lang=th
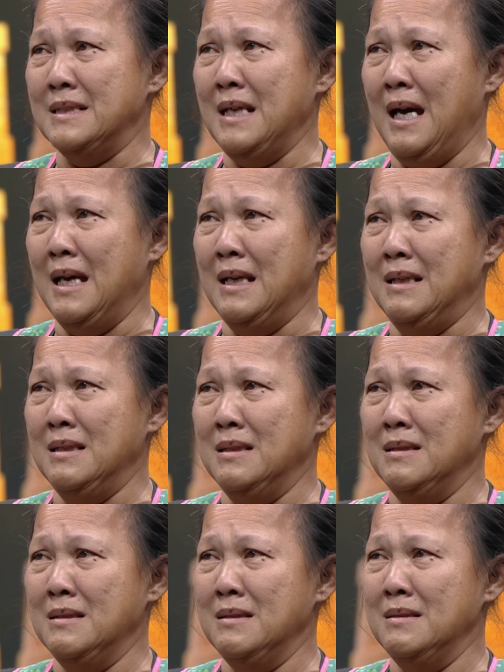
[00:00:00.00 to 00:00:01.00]
เสียใจ
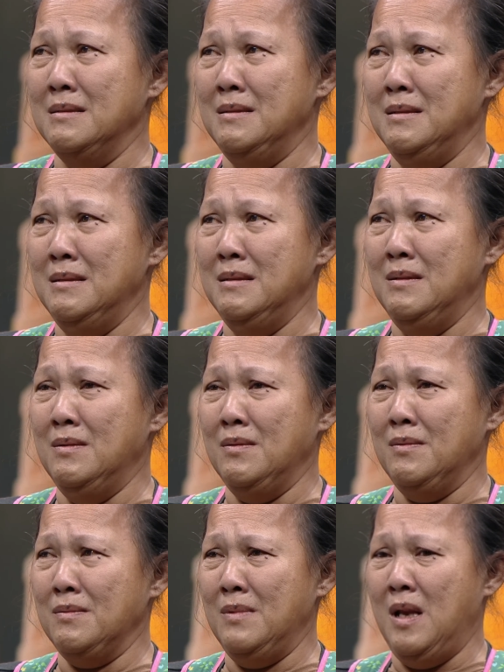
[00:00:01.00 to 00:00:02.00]
ว่า
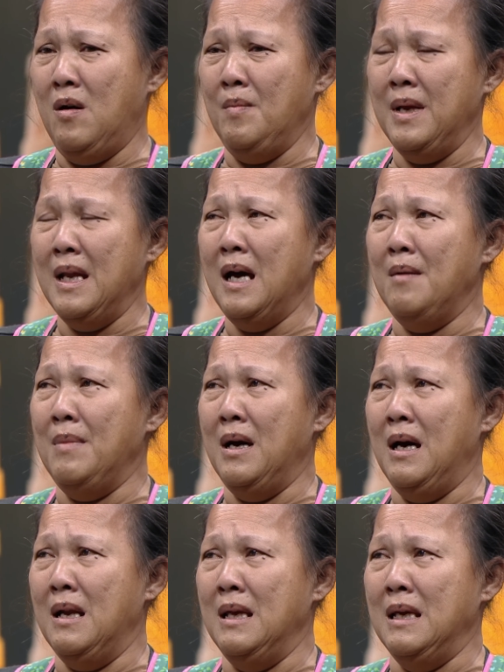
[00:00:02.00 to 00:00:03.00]
เราไม่น่า
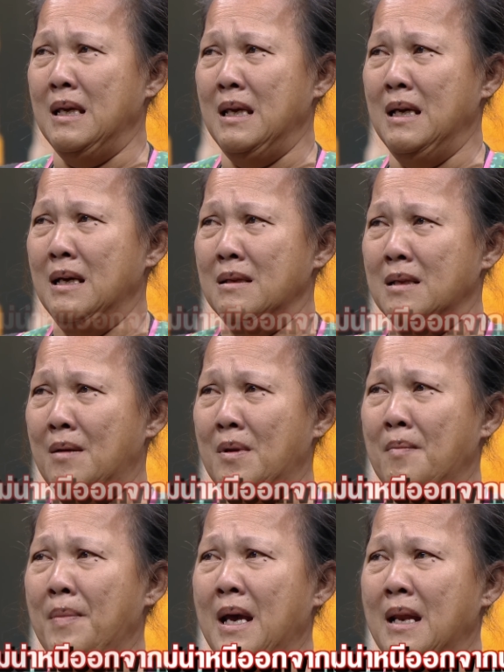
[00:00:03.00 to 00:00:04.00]
มาอะไรอย่างเงี้ยแต่
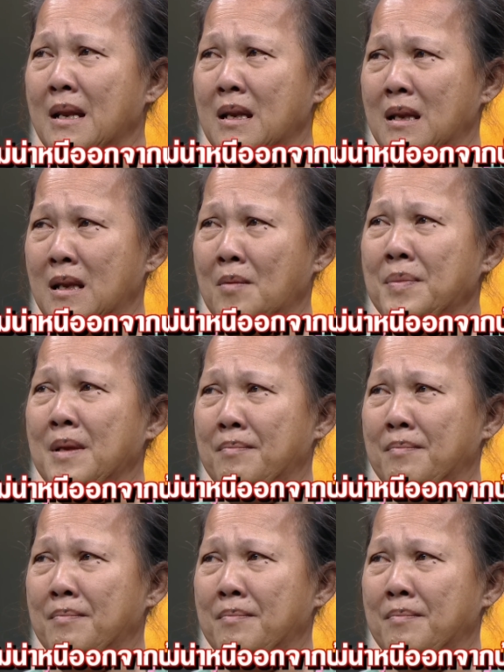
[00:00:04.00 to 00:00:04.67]
เรา